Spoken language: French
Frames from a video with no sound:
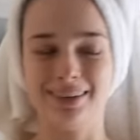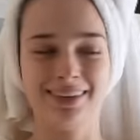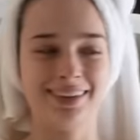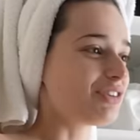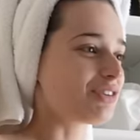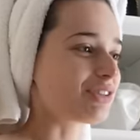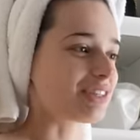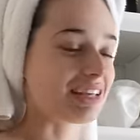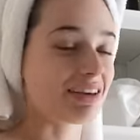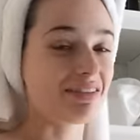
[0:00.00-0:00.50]

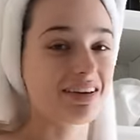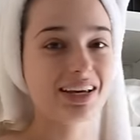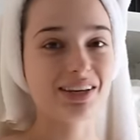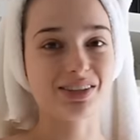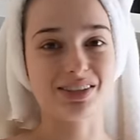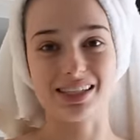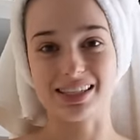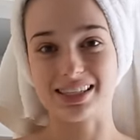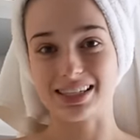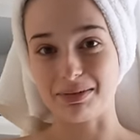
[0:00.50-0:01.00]
Je savais que
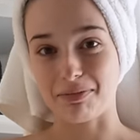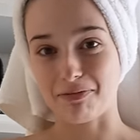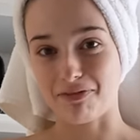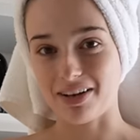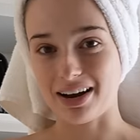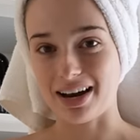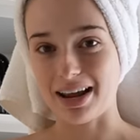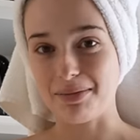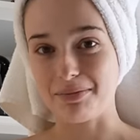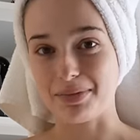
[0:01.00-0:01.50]
c'est ce qu'il me
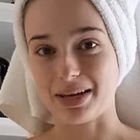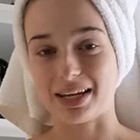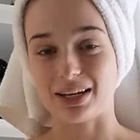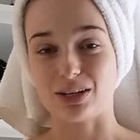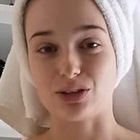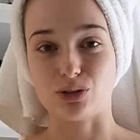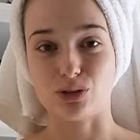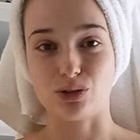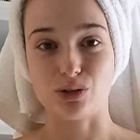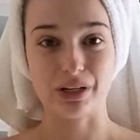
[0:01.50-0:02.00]
fallait, mais
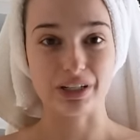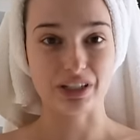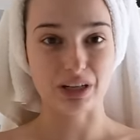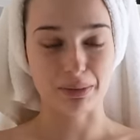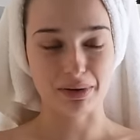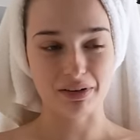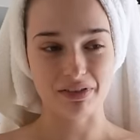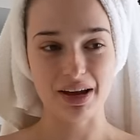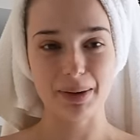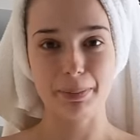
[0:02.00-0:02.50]
je ne l'ai
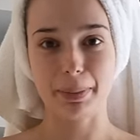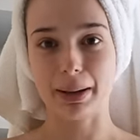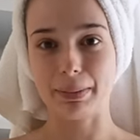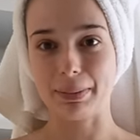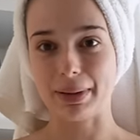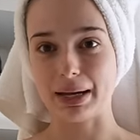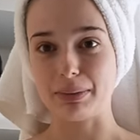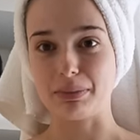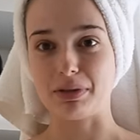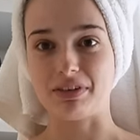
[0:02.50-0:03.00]
jamais fait.
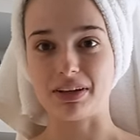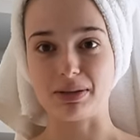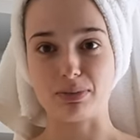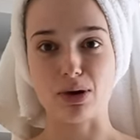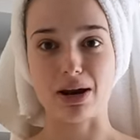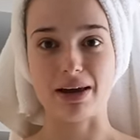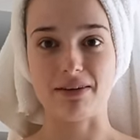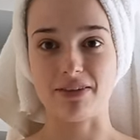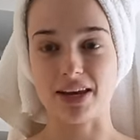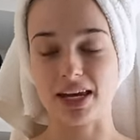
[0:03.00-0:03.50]
Préparer mes vêtements
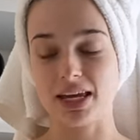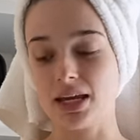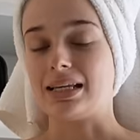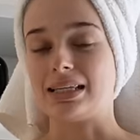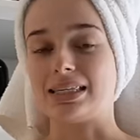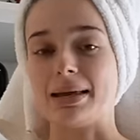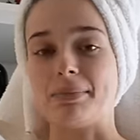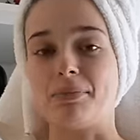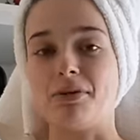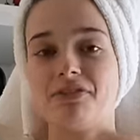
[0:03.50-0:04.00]
la veille.
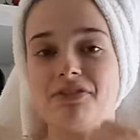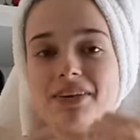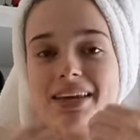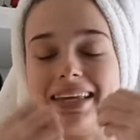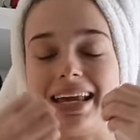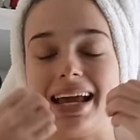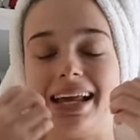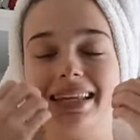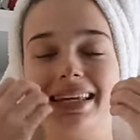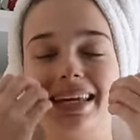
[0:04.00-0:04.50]
Ça me fait
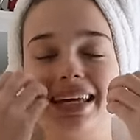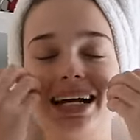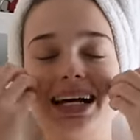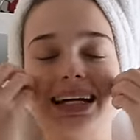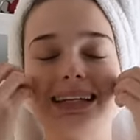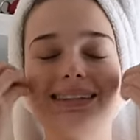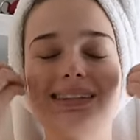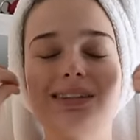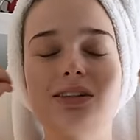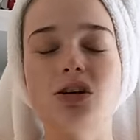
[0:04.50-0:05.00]
gagner
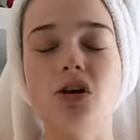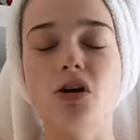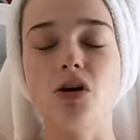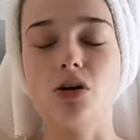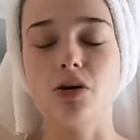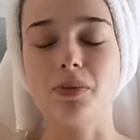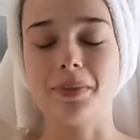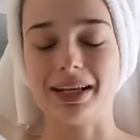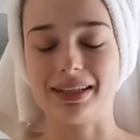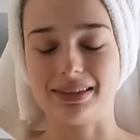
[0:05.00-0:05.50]
un temps
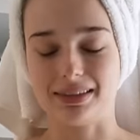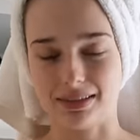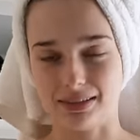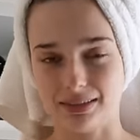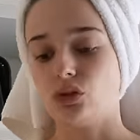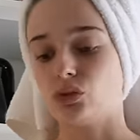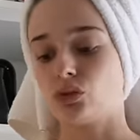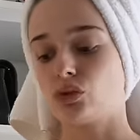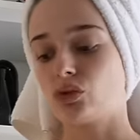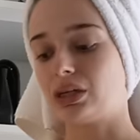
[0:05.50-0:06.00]
le matin.
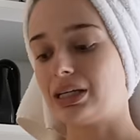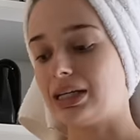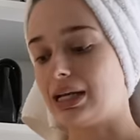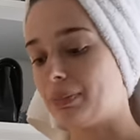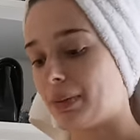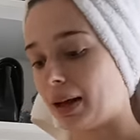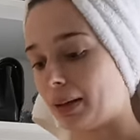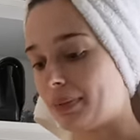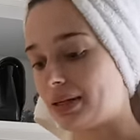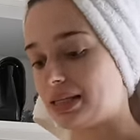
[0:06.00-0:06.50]
Ton truc, il est
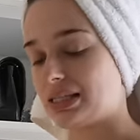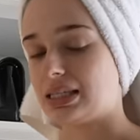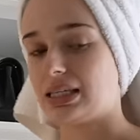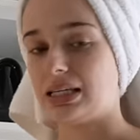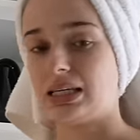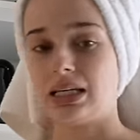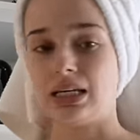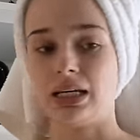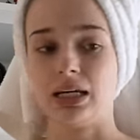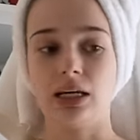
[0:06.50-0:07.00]
pas
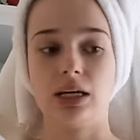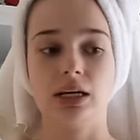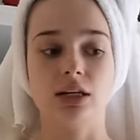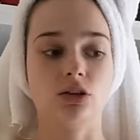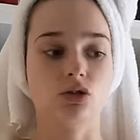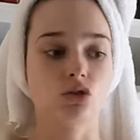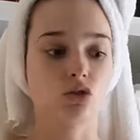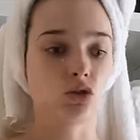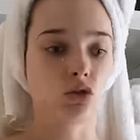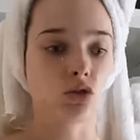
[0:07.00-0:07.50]
repassé.
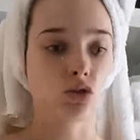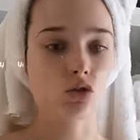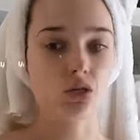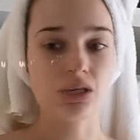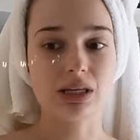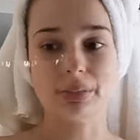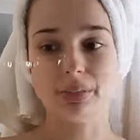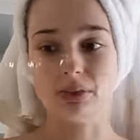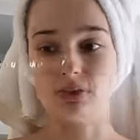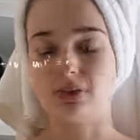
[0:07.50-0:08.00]
Tu
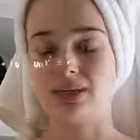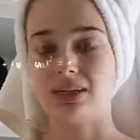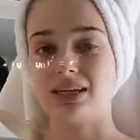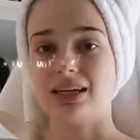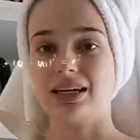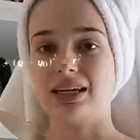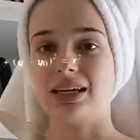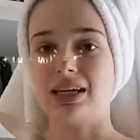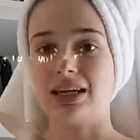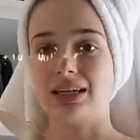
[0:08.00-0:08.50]
sais pas où
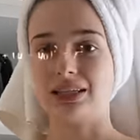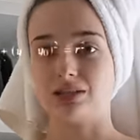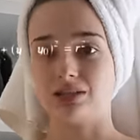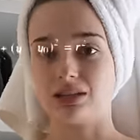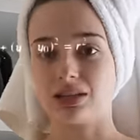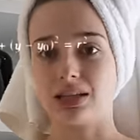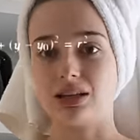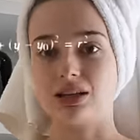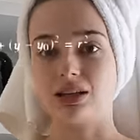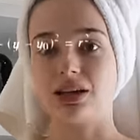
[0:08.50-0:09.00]
c'est. Est-ce que
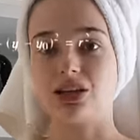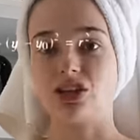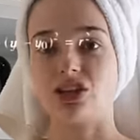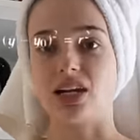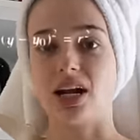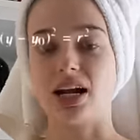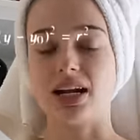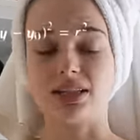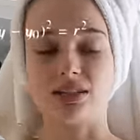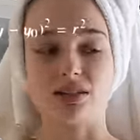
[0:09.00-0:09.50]
c'est dans le
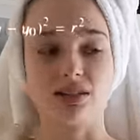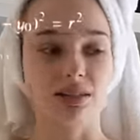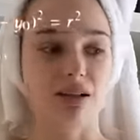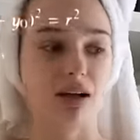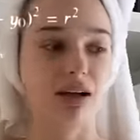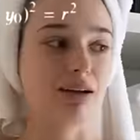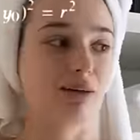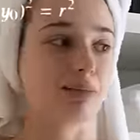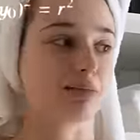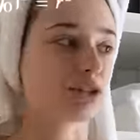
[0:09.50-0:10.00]
Est-ce que c'est dans
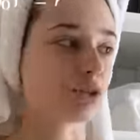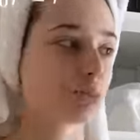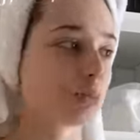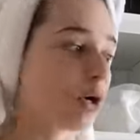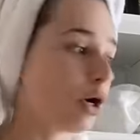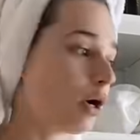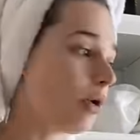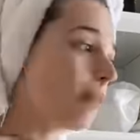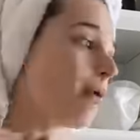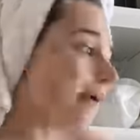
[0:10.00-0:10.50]
le linge
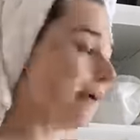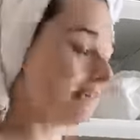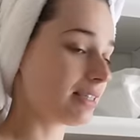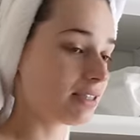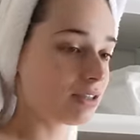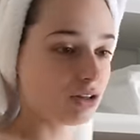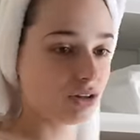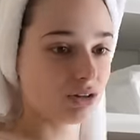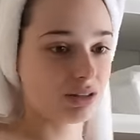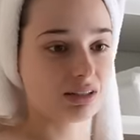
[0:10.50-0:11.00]
propre Est-ce
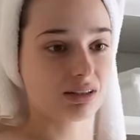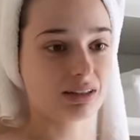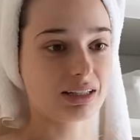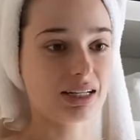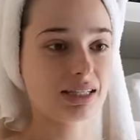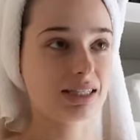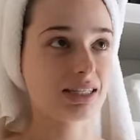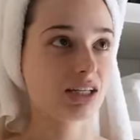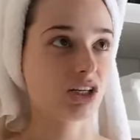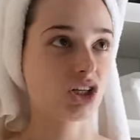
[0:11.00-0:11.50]
que c'est en train
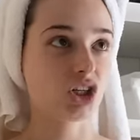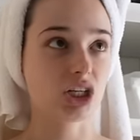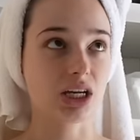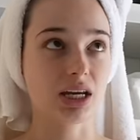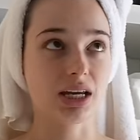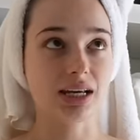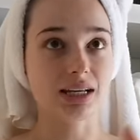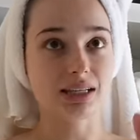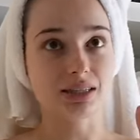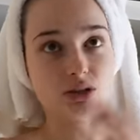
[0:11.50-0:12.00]
de
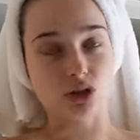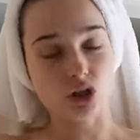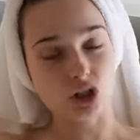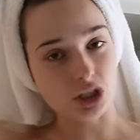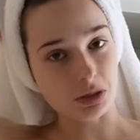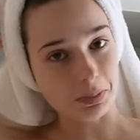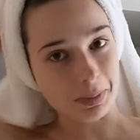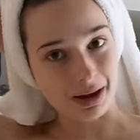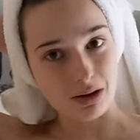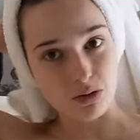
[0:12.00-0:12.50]
sécher Est-ce que je
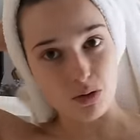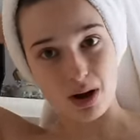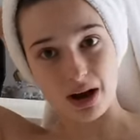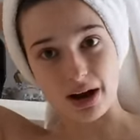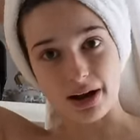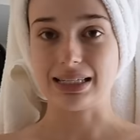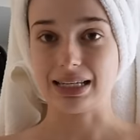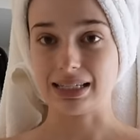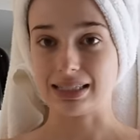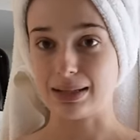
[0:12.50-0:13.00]
sais pas quoi
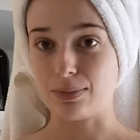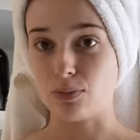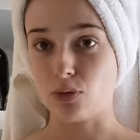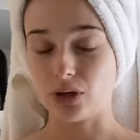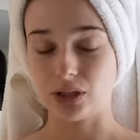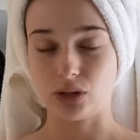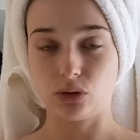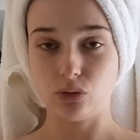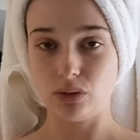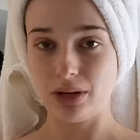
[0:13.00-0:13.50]
Ça, c'est
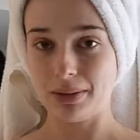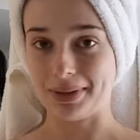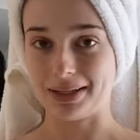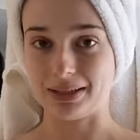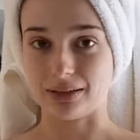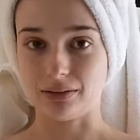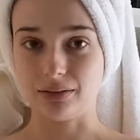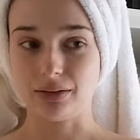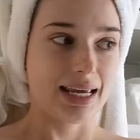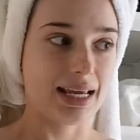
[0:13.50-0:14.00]
moi tous les
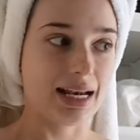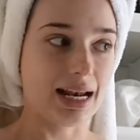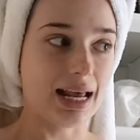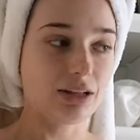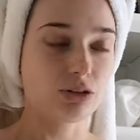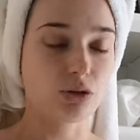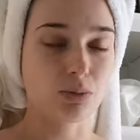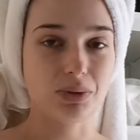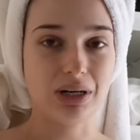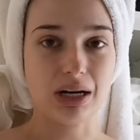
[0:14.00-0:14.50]
matins. Et là,
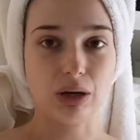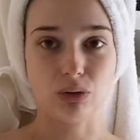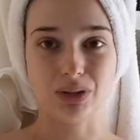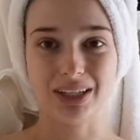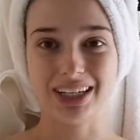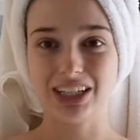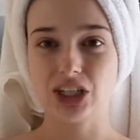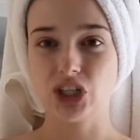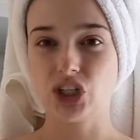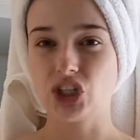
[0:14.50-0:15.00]
depuis la
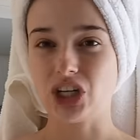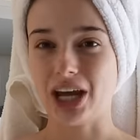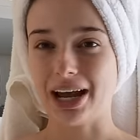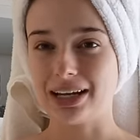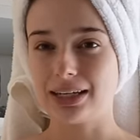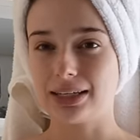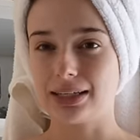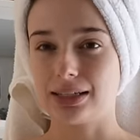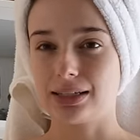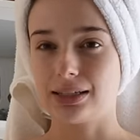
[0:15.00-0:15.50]
rentrée,
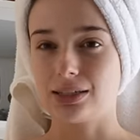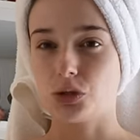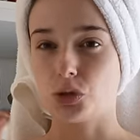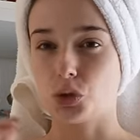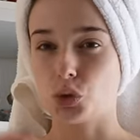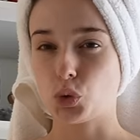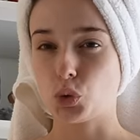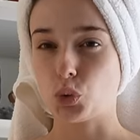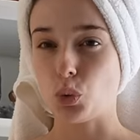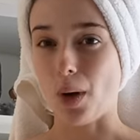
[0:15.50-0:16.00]
chaque
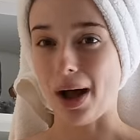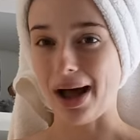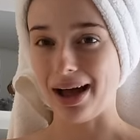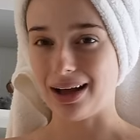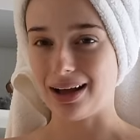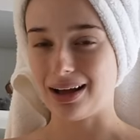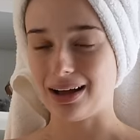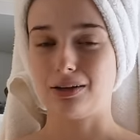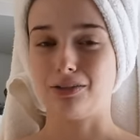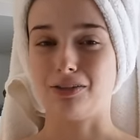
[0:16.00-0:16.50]

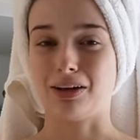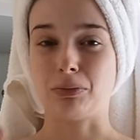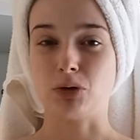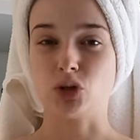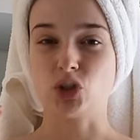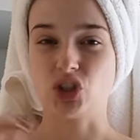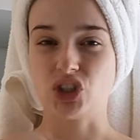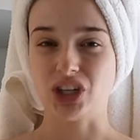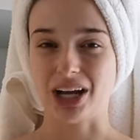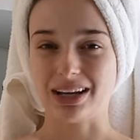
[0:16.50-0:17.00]
soir, vraiment
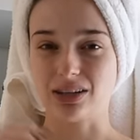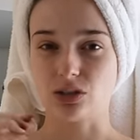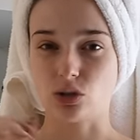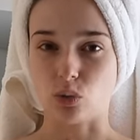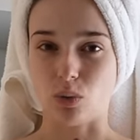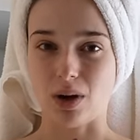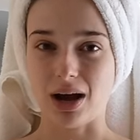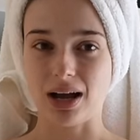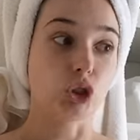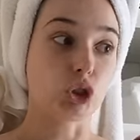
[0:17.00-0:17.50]
chaque
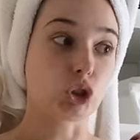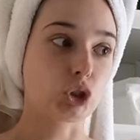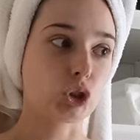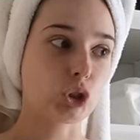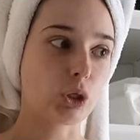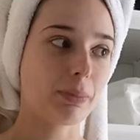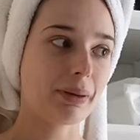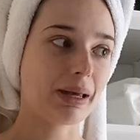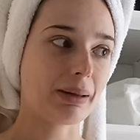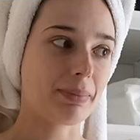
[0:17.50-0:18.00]
soir,
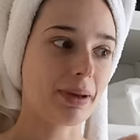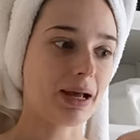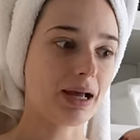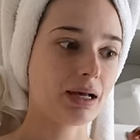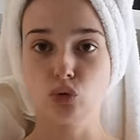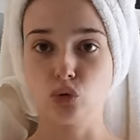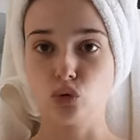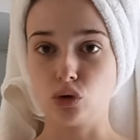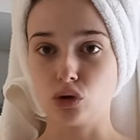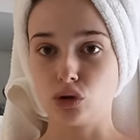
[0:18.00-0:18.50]
je
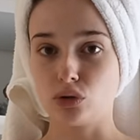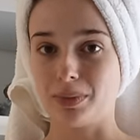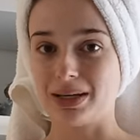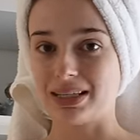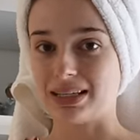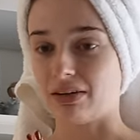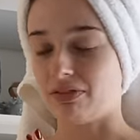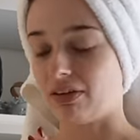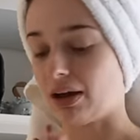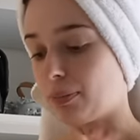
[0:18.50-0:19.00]
prépare toutes
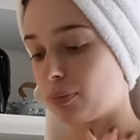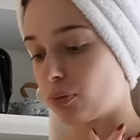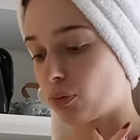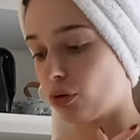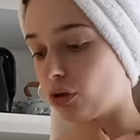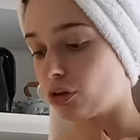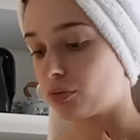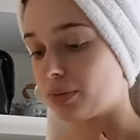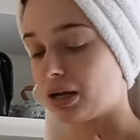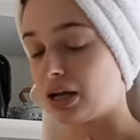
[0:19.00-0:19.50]
mes affaires pour le
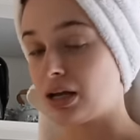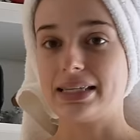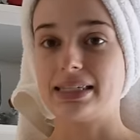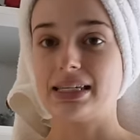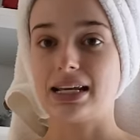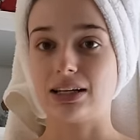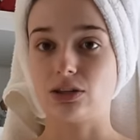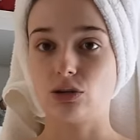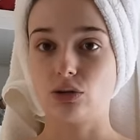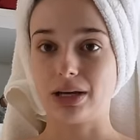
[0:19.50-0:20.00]
lendemain.
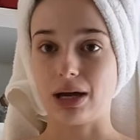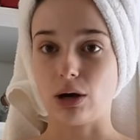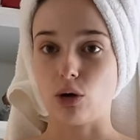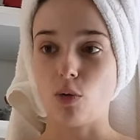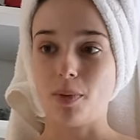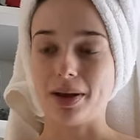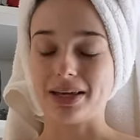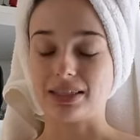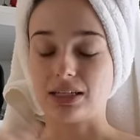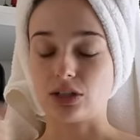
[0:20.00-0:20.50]
S'il y a des trucs à
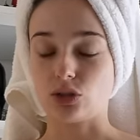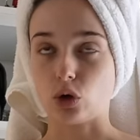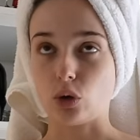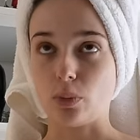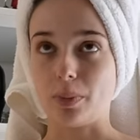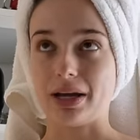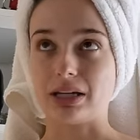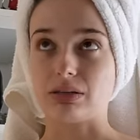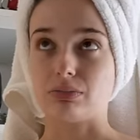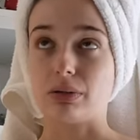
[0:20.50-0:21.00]
repasser, je
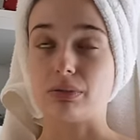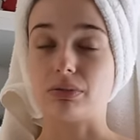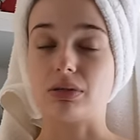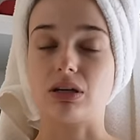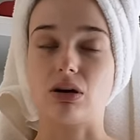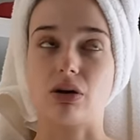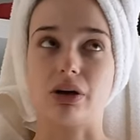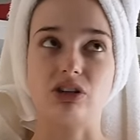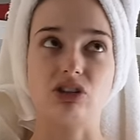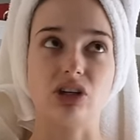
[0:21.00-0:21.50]
repasse, même si
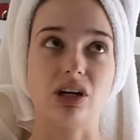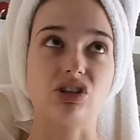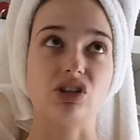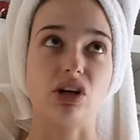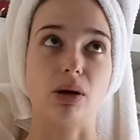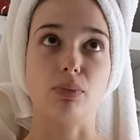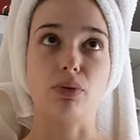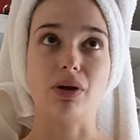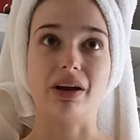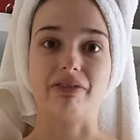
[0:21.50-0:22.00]
en région j'ai
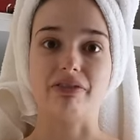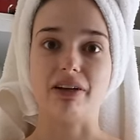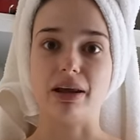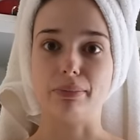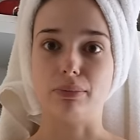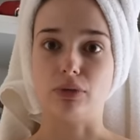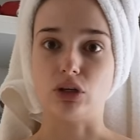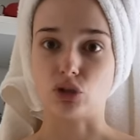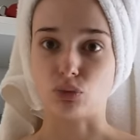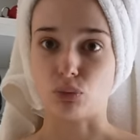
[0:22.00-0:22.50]
un peu la
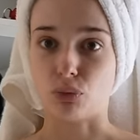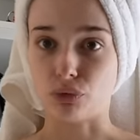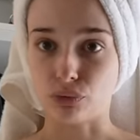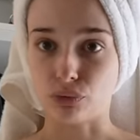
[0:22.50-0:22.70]
flemme, mais je m'en